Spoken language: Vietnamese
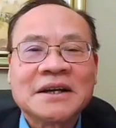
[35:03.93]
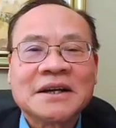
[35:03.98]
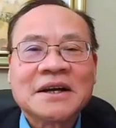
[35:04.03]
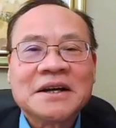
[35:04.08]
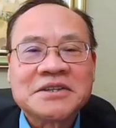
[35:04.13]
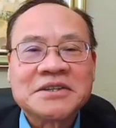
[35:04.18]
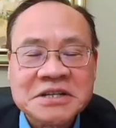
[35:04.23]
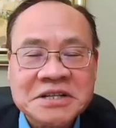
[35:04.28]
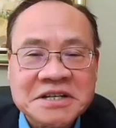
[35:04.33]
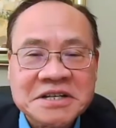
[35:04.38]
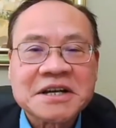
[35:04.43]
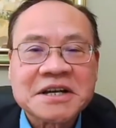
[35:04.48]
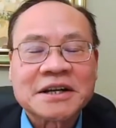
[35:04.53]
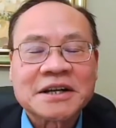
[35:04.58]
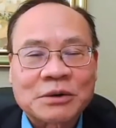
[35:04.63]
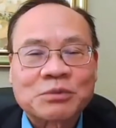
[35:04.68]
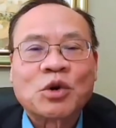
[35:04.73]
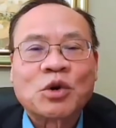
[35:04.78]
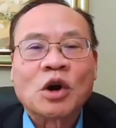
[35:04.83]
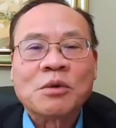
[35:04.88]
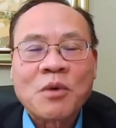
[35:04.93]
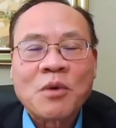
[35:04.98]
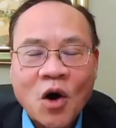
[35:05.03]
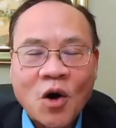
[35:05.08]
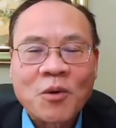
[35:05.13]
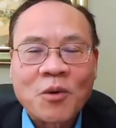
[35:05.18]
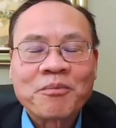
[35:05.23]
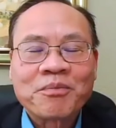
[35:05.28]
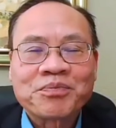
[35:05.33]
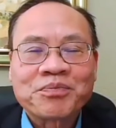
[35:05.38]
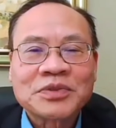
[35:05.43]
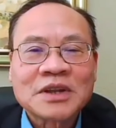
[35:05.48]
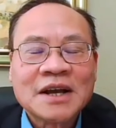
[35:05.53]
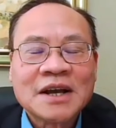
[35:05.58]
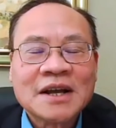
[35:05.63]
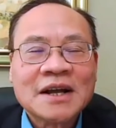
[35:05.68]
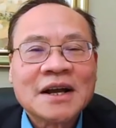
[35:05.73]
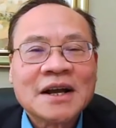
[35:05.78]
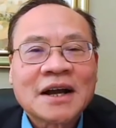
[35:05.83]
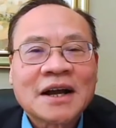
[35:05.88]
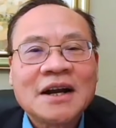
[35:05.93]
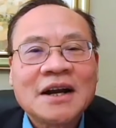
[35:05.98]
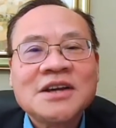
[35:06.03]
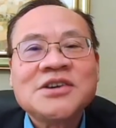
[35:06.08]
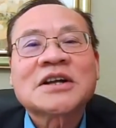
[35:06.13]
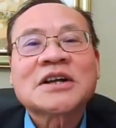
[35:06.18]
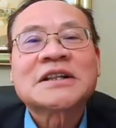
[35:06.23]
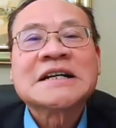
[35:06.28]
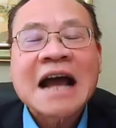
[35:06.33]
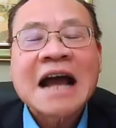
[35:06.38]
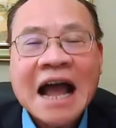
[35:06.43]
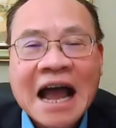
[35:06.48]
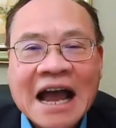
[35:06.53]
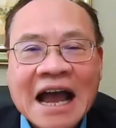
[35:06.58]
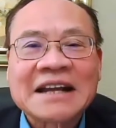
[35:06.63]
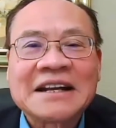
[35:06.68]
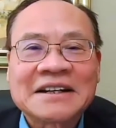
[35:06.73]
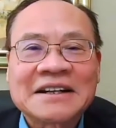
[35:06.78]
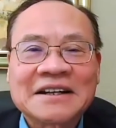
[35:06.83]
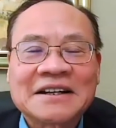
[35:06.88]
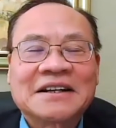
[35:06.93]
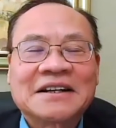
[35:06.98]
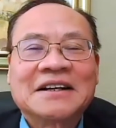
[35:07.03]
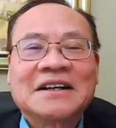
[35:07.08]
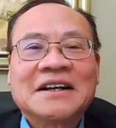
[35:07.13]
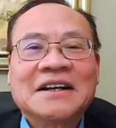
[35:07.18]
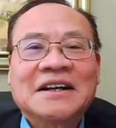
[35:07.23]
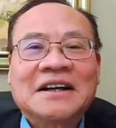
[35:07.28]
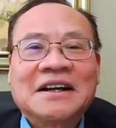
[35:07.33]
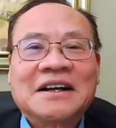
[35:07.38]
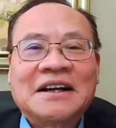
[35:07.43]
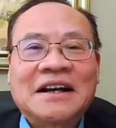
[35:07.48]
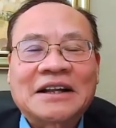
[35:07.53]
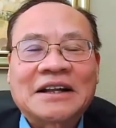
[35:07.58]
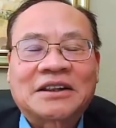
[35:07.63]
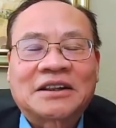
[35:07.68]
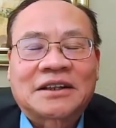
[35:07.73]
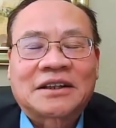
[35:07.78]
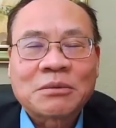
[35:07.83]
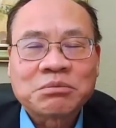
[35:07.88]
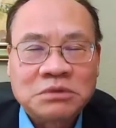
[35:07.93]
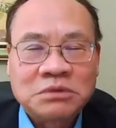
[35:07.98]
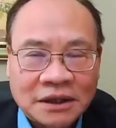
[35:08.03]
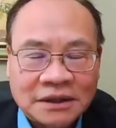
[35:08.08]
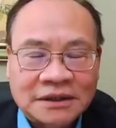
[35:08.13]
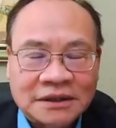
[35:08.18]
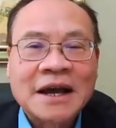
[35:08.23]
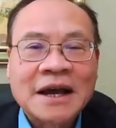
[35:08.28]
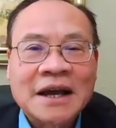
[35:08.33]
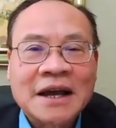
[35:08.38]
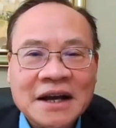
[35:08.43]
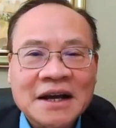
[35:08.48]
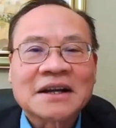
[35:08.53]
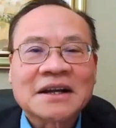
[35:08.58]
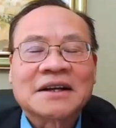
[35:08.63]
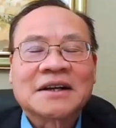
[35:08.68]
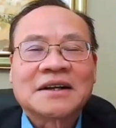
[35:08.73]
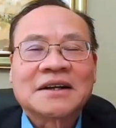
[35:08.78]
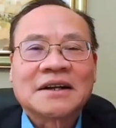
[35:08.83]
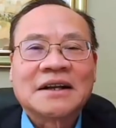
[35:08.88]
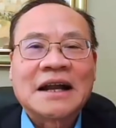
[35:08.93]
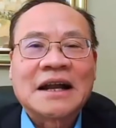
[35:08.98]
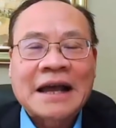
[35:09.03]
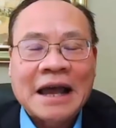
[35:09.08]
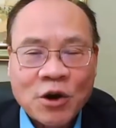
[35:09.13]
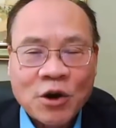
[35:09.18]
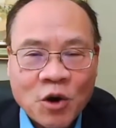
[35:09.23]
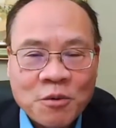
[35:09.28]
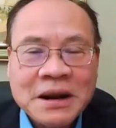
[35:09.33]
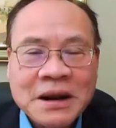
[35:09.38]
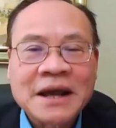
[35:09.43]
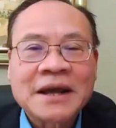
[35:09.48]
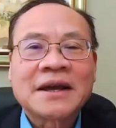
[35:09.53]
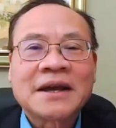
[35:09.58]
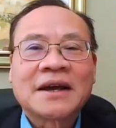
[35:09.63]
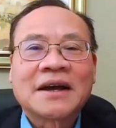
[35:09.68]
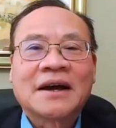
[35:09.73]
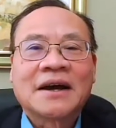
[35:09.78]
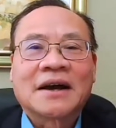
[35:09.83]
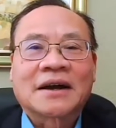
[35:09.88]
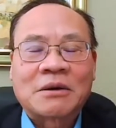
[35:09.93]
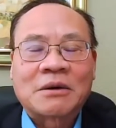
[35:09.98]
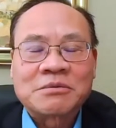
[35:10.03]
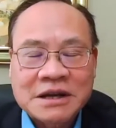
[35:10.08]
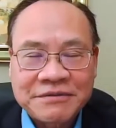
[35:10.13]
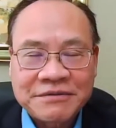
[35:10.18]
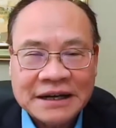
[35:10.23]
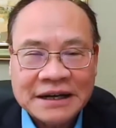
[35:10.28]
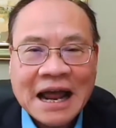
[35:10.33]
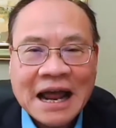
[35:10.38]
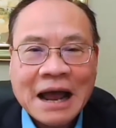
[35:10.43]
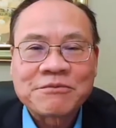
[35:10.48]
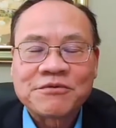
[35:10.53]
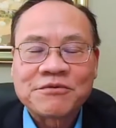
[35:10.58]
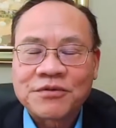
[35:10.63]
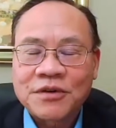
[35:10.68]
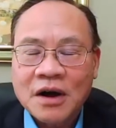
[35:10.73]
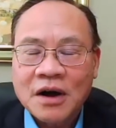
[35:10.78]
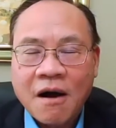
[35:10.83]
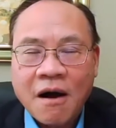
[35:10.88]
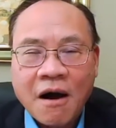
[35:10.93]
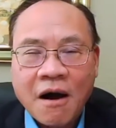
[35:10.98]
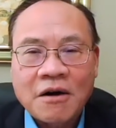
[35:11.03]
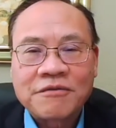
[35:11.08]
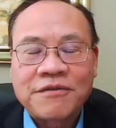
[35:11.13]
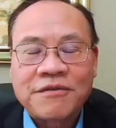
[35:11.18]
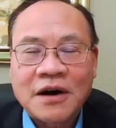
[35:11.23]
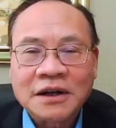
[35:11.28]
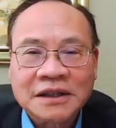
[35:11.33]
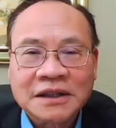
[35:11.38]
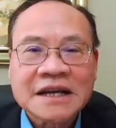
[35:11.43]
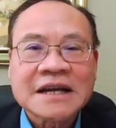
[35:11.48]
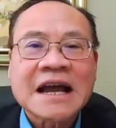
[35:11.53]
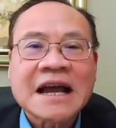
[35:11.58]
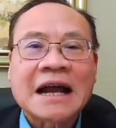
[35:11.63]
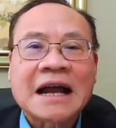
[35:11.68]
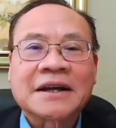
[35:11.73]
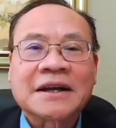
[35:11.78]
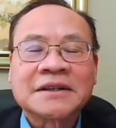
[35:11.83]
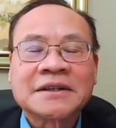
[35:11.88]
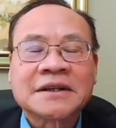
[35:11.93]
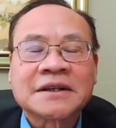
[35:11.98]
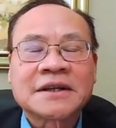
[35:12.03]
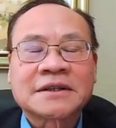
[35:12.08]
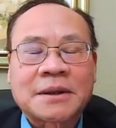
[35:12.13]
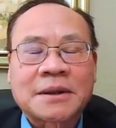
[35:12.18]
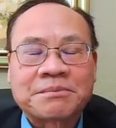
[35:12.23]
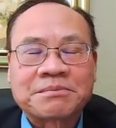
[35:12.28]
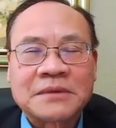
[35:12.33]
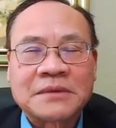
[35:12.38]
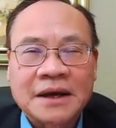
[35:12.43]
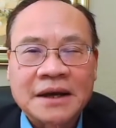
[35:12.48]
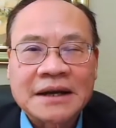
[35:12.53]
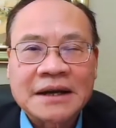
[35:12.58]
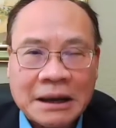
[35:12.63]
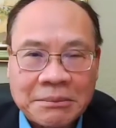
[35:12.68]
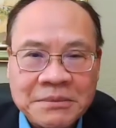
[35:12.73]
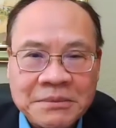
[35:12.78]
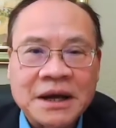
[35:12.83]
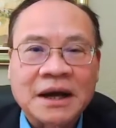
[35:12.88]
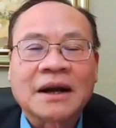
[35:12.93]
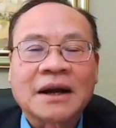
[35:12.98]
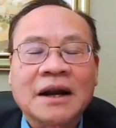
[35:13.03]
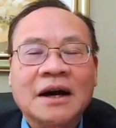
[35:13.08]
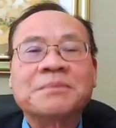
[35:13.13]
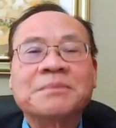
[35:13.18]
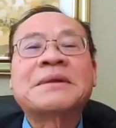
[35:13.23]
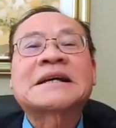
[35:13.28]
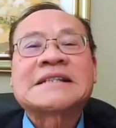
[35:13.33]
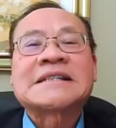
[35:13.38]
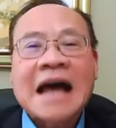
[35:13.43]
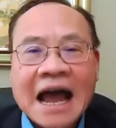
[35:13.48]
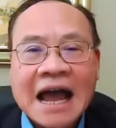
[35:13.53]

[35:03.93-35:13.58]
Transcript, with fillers: chính trị ở trong nội bộ cái lý do thứ hai đó, đó là trong thực tế đó là ngày hôm nay cộng sản việt nam họ vẫn tiến hành kinh tế tập thể đặc biệt là hợp tác xã